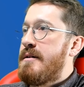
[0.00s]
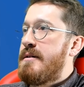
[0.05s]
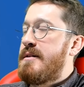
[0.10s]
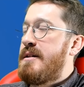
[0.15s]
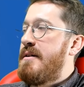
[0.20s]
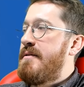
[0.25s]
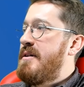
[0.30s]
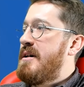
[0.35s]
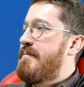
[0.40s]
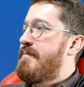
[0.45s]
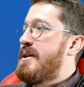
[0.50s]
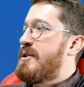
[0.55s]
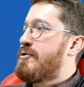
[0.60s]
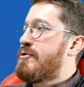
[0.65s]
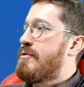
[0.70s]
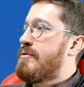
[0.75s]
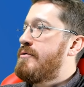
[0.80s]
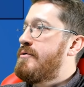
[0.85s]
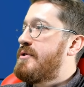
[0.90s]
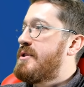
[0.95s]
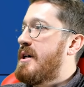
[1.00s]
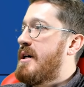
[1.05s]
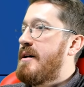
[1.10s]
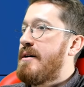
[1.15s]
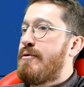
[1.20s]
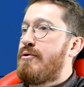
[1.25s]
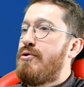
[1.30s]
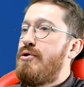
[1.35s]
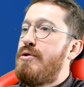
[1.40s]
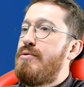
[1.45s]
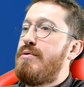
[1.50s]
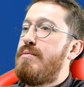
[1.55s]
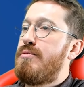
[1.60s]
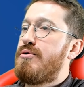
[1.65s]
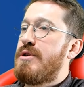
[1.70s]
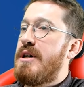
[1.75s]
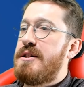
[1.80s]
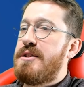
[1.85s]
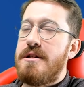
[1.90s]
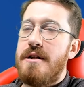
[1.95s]
Seviye 5 olunca
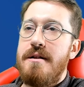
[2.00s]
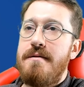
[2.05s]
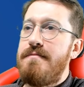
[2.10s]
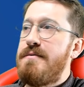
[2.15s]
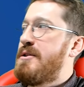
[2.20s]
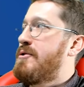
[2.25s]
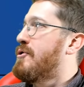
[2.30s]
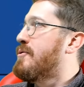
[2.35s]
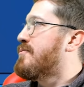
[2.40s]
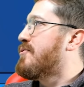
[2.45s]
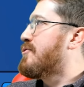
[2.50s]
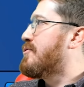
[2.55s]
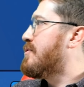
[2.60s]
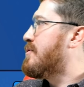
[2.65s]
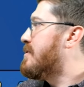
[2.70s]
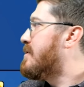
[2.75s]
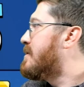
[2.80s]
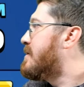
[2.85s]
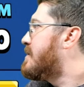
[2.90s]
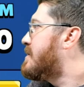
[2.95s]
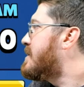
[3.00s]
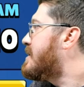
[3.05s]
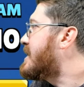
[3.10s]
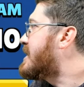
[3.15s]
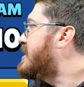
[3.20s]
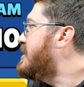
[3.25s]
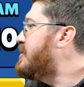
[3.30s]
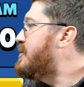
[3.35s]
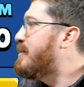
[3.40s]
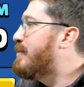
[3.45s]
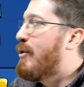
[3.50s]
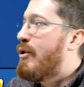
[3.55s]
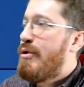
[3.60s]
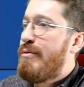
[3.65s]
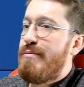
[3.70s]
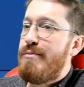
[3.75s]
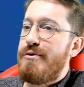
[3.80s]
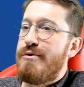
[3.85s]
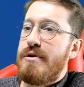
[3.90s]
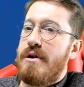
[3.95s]
kulübümüzü açalım videomuzu. ikinci
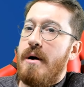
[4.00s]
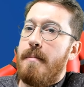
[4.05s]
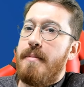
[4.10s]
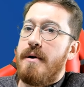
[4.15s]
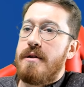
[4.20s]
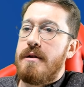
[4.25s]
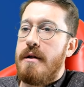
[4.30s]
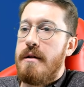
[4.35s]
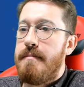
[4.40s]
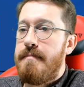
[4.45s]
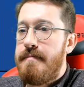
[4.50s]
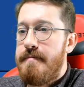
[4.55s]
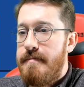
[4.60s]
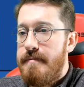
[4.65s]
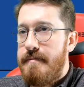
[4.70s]
bölümümüzü kapatalım.